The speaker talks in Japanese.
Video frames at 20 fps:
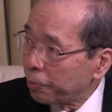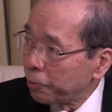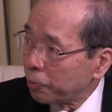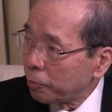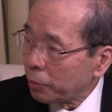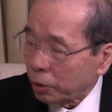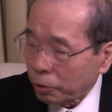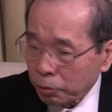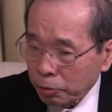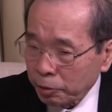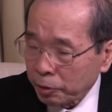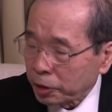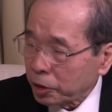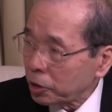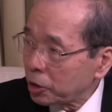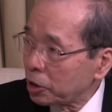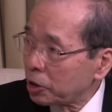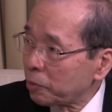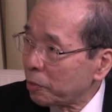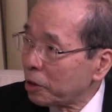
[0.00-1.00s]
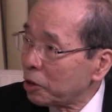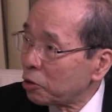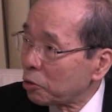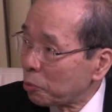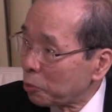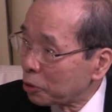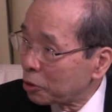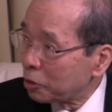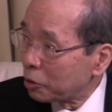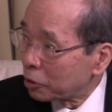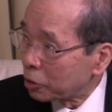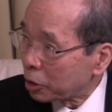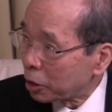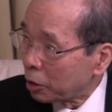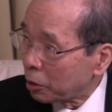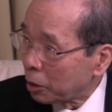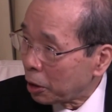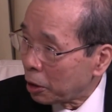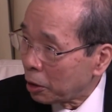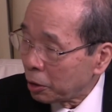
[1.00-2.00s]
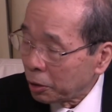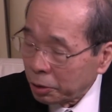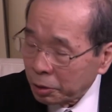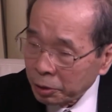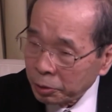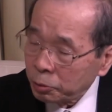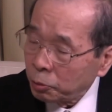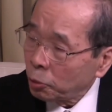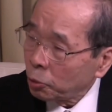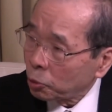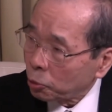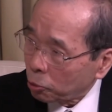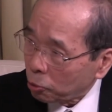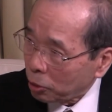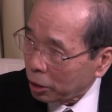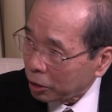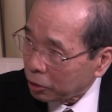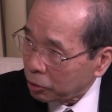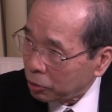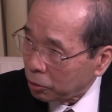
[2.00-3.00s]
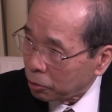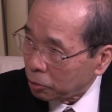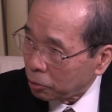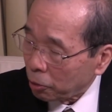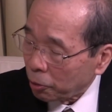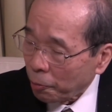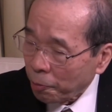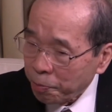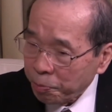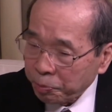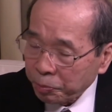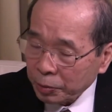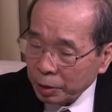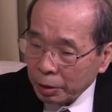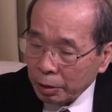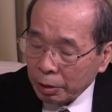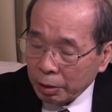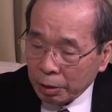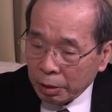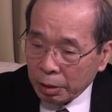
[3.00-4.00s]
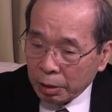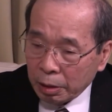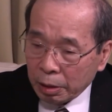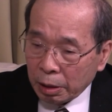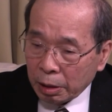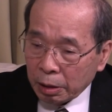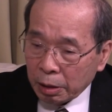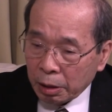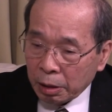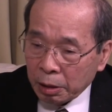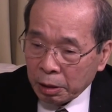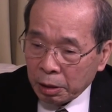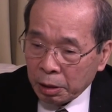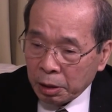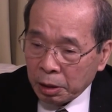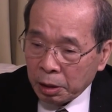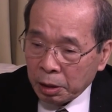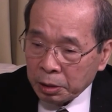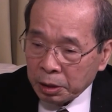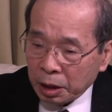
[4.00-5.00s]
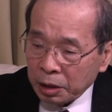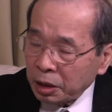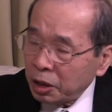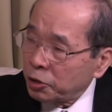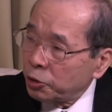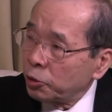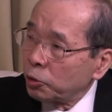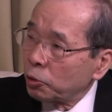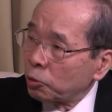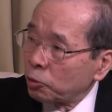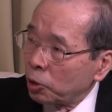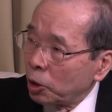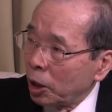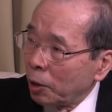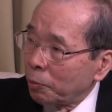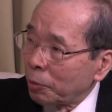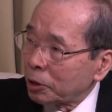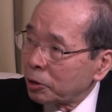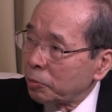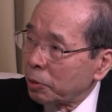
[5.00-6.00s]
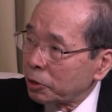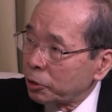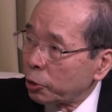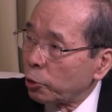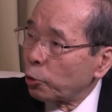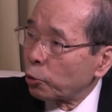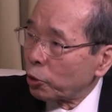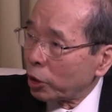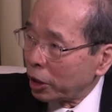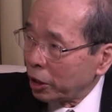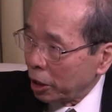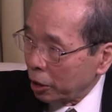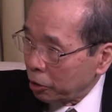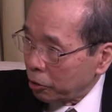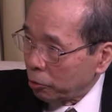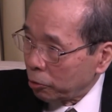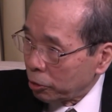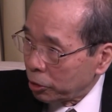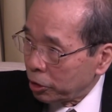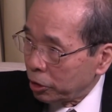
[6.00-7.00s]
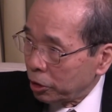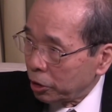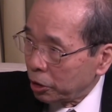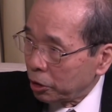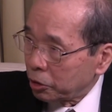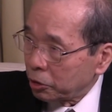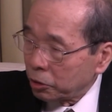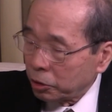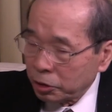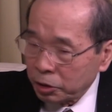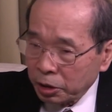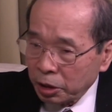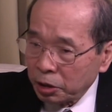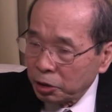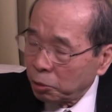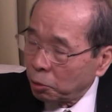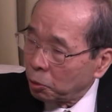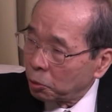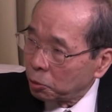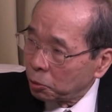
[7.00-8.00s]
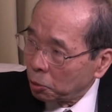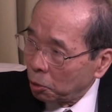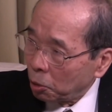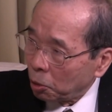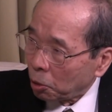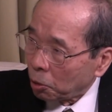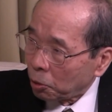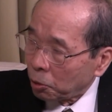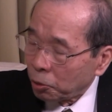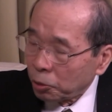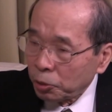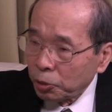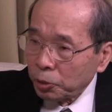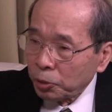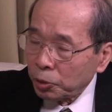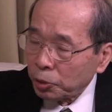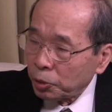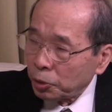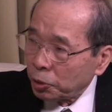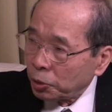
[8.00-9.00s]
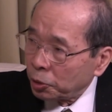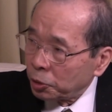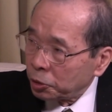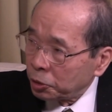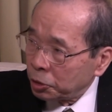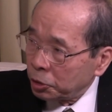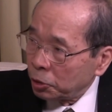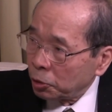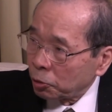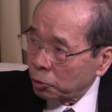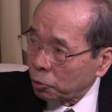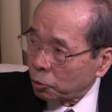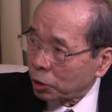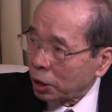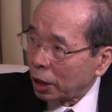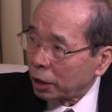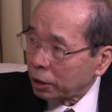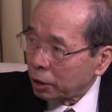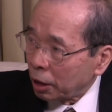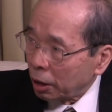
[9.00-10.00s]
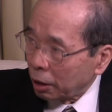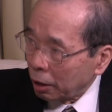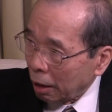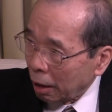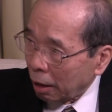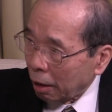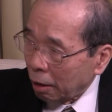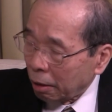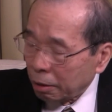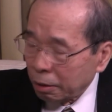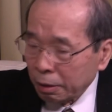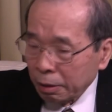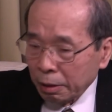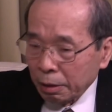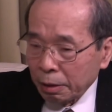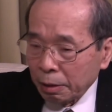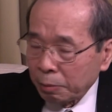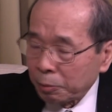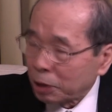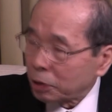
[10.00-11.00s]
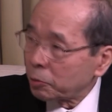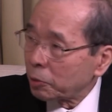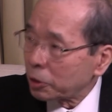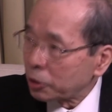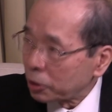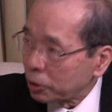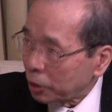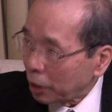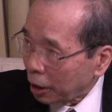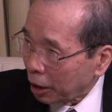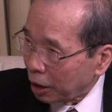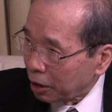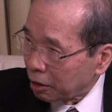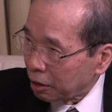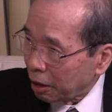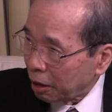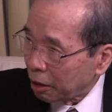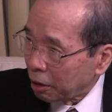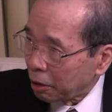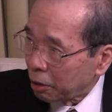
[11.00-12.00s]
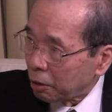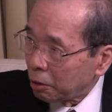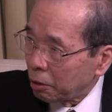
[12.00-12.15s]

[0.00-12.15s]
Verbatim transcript: まあこれは私一番いいと思ってるんですけどねどういうことかっていうと、えー、だんだん中国はますます強大になってくるしそして日本の中国との関係がますます盛んになり